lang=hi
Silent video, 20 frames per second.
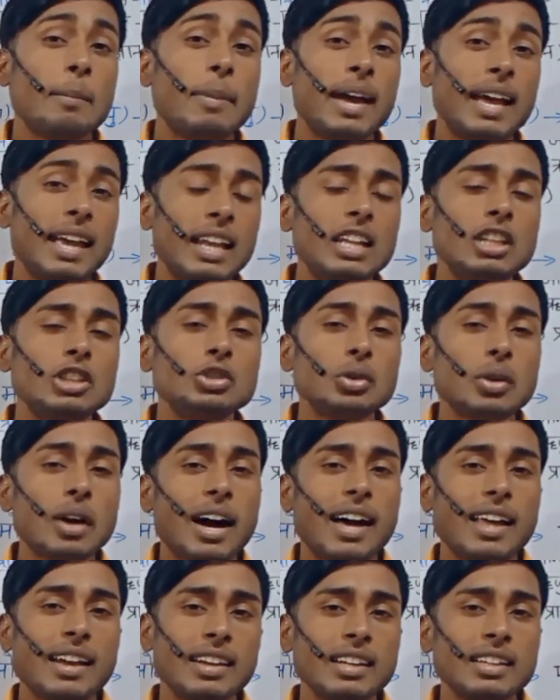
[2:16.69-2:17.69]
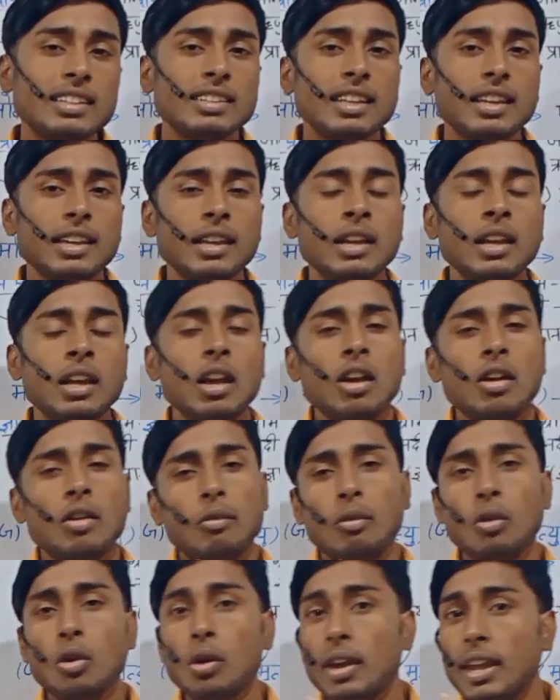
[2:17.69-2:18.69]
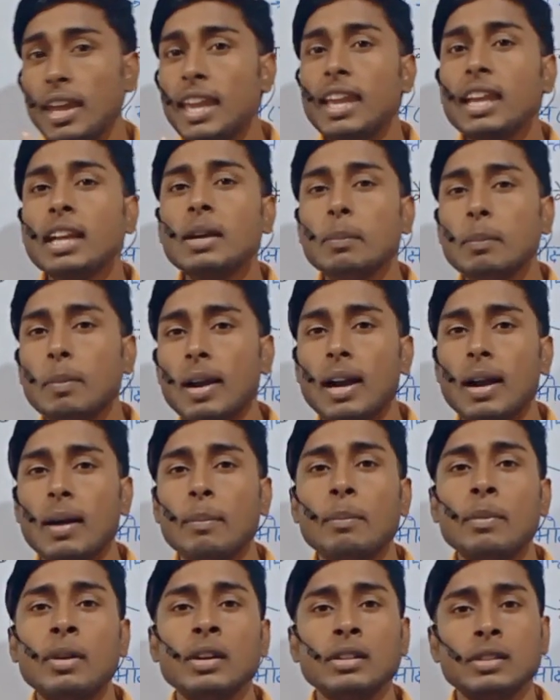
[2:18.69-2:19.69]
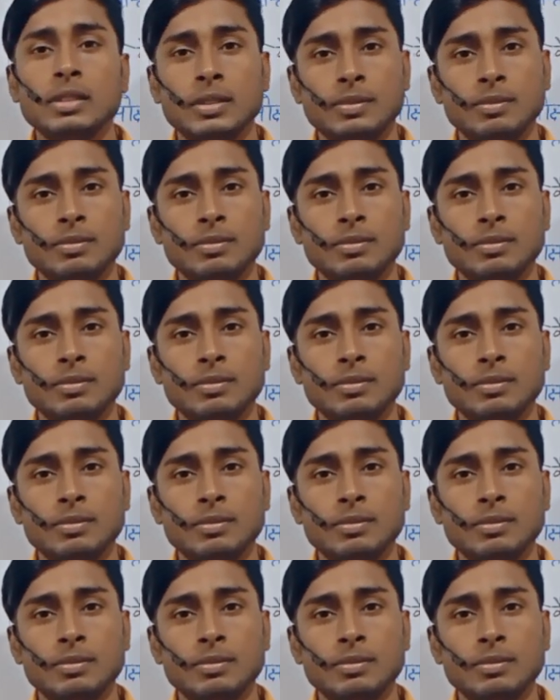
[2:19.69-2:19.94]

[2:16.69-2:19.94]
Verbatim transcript: पहले जो आर्य थे वो एक ब्राह्मण